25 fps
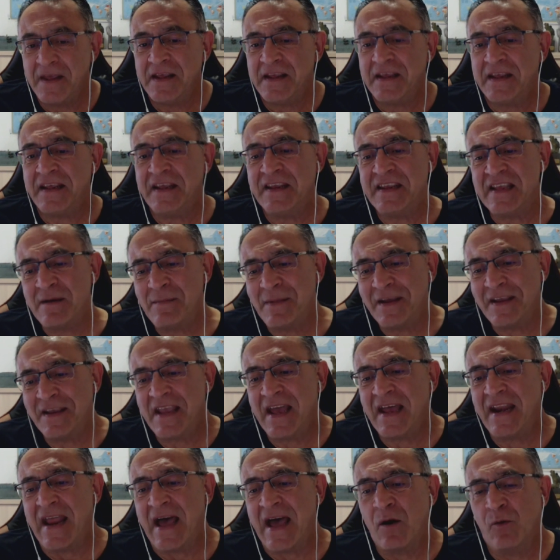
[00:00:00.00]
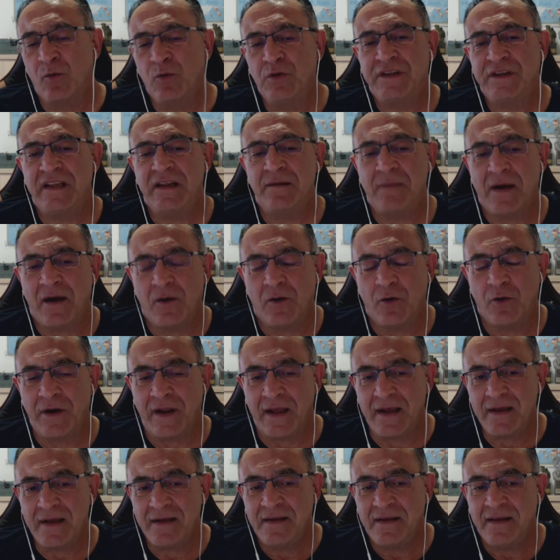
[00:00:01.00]
y la mañana a última
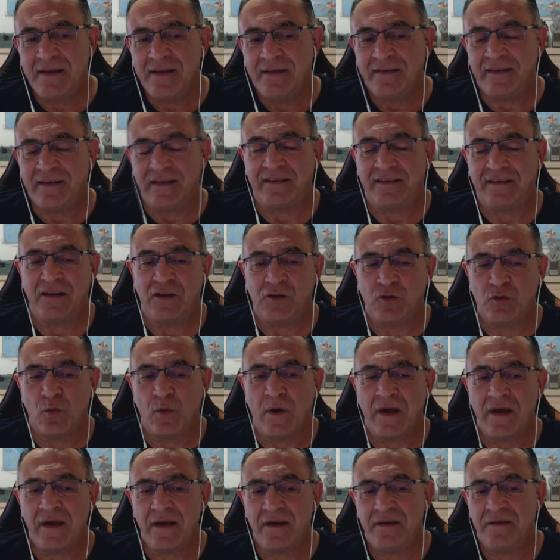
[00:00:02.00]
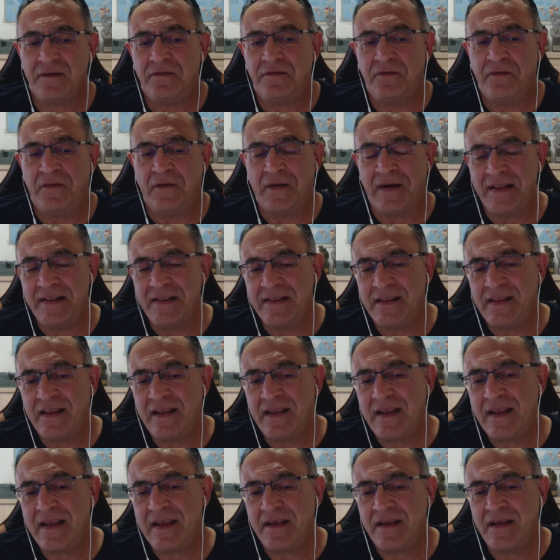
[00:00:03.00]
hora se sitúa
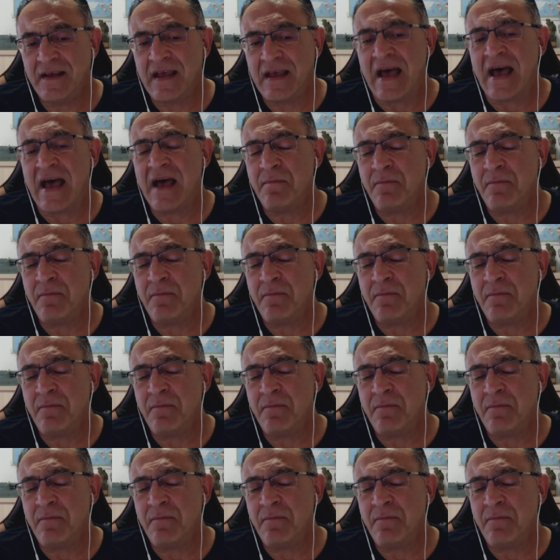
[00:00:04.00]
frente a